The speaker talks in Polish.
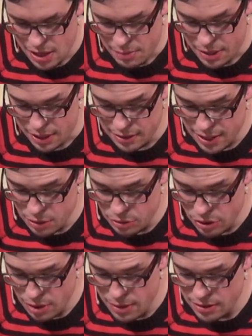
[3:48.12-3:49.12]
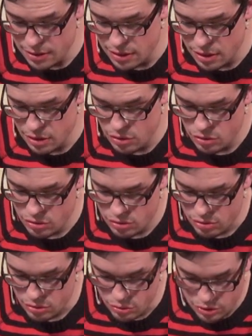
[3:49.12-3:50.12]
Praktyka autora matki
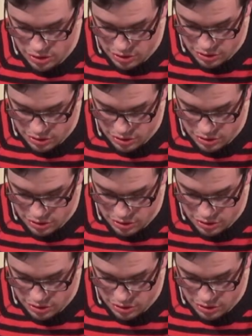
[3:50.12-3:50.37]
Kury,